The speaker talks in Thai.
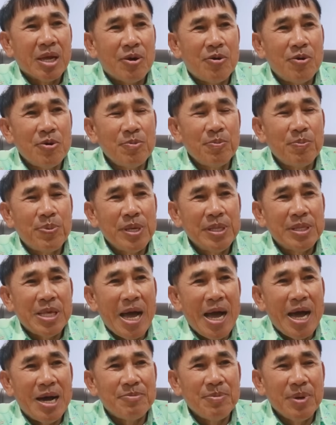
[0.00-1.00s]
คุณพิ
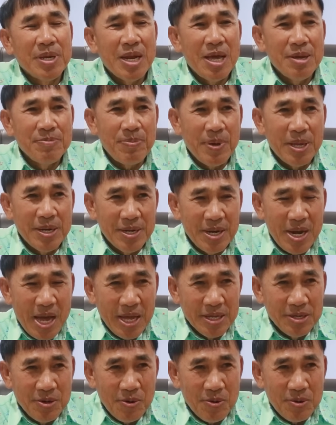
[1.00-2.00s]
ธาไม่ได้เป็นนา
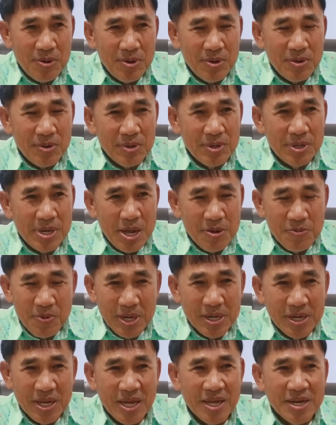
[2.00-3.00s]
ยกในวั
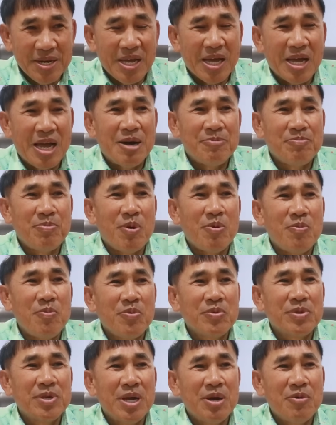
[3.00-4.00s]
นนี้นะครับ ผม
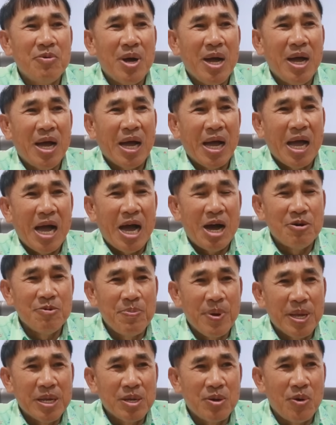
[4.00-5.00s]
เชื่อว่าเขา
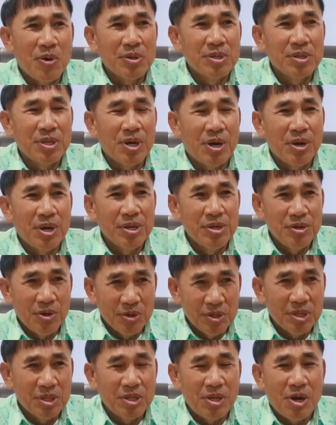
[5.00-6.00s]
เป็นคนทรยศ
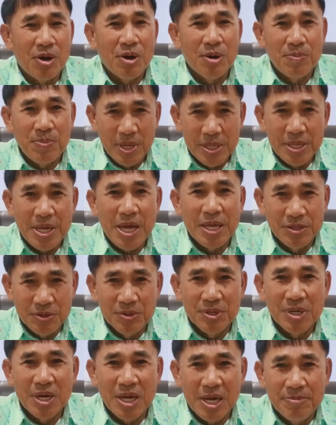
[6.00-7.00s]
ต่อประชาช
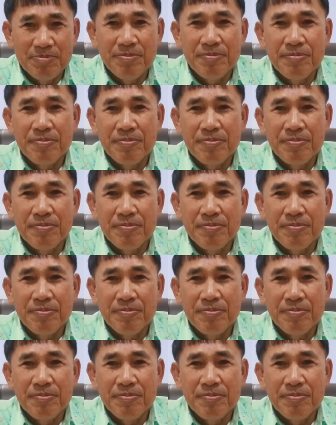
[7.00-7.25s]
นครับ